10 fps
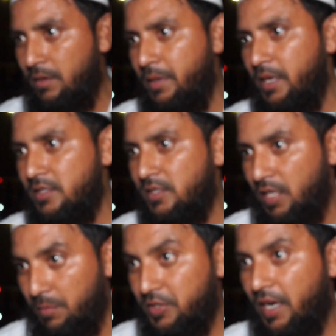में
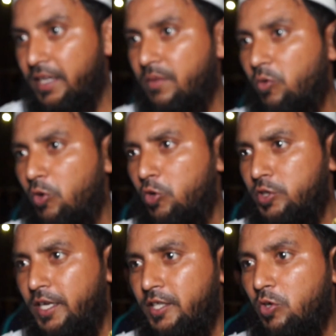सभी तरह के फूल
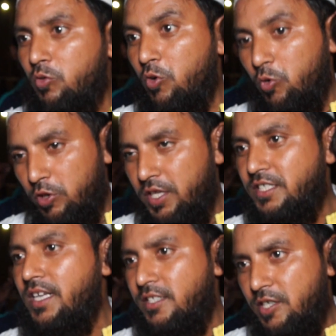होते हैं तो वो
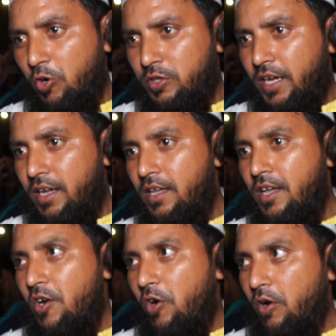गुलदस्ता अच्छा होता है
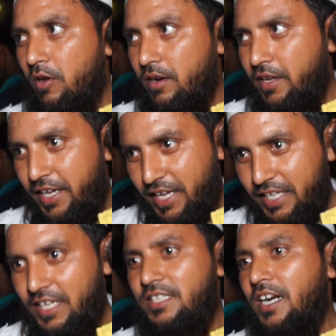और
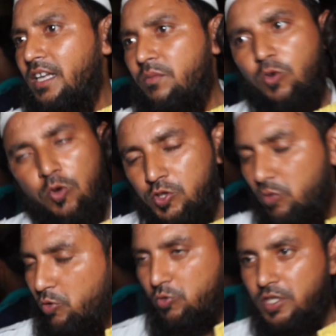एक ही तरह के फूल हो
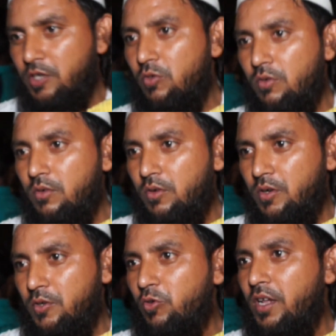तो वो उसकी
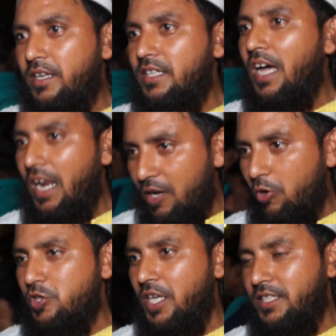नूरानियत अलग
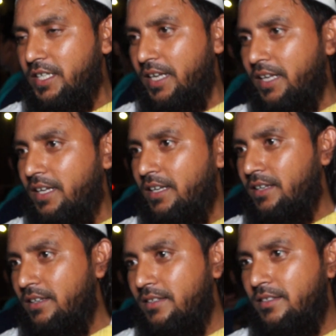हो जाती
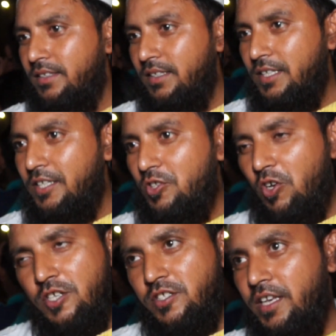है
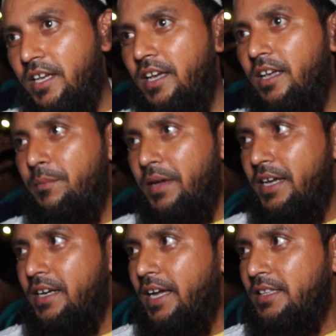तो इसलिए
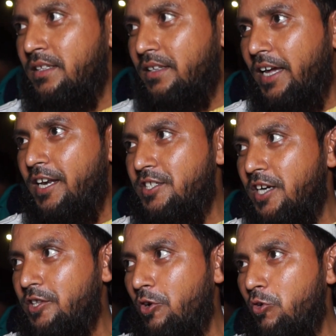मैं कह, कहना
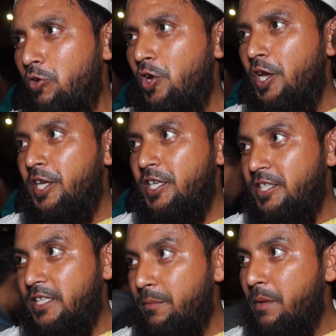चाहता हूँ कि
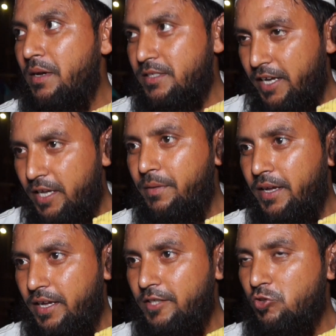जितने भी मज़ाहिब
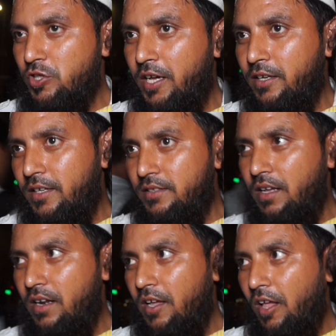हैं हिंदुस्तान के अंदर